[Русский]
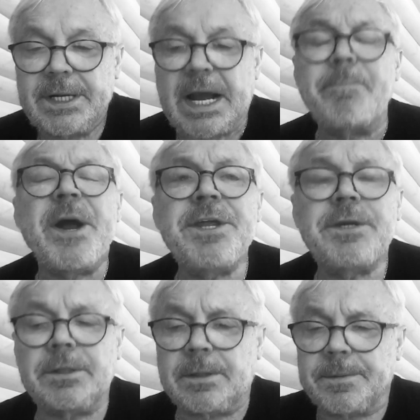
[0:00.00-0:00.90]

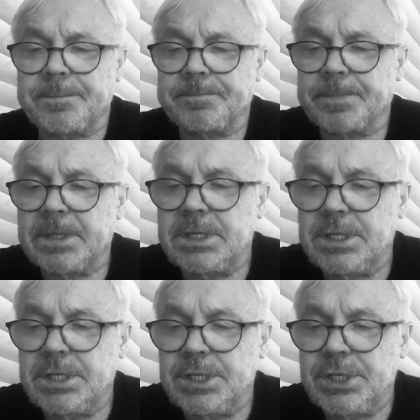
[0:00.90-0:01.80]
«Копытин?
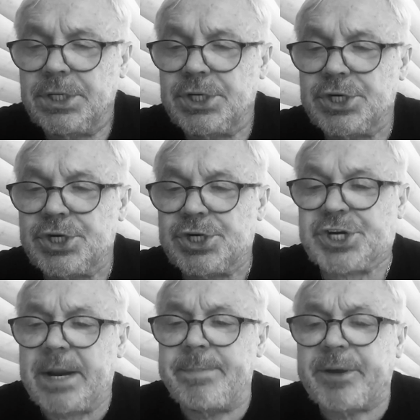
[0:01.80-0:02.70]

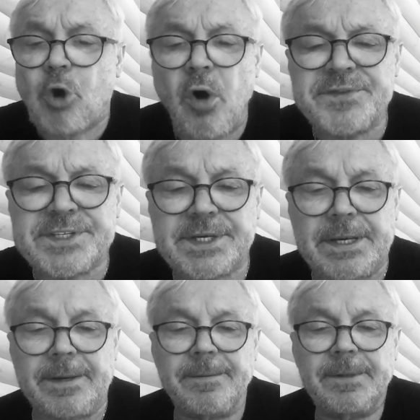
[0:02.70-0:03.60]

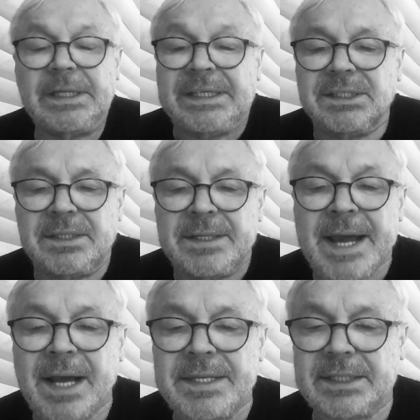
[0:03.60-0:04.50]
Жеребяковский?»
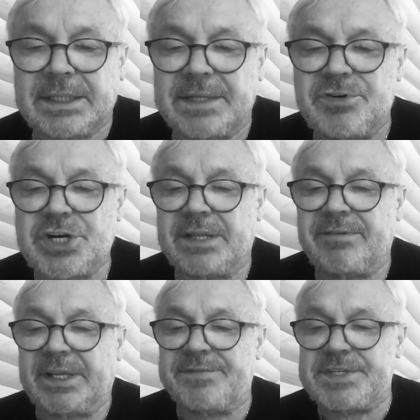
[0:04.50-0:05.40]
«Никак нет», – отвечал
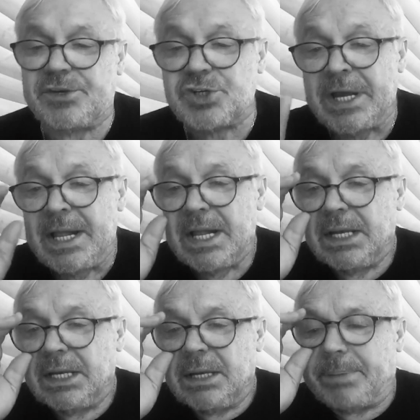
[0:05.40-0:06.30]
Иван Евсеевич.
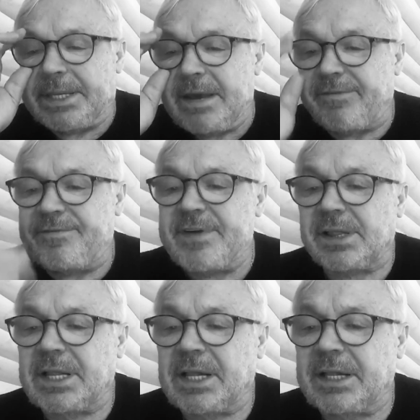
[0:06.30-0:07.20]
Подняв
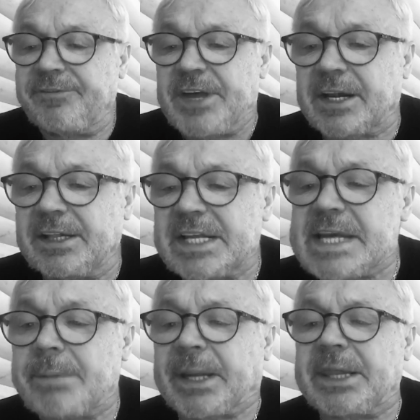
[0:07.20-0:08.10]
вверх
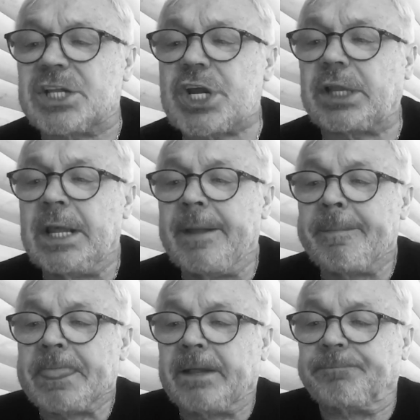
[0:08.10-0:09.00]
глаза, продолжал
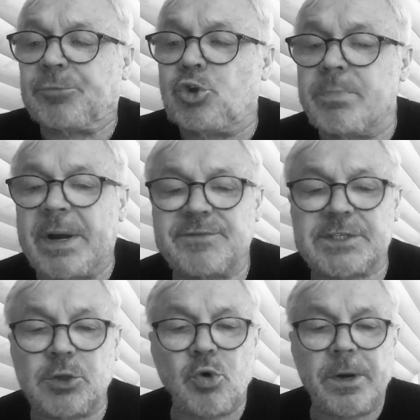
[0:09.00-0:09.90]
думать
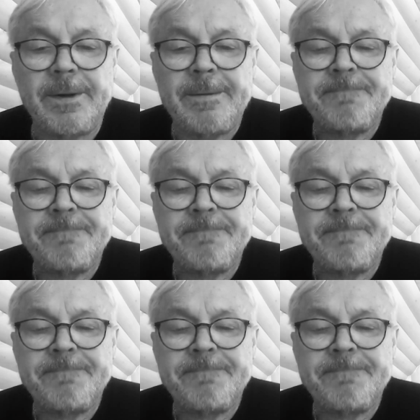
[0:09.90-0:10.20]
вслух.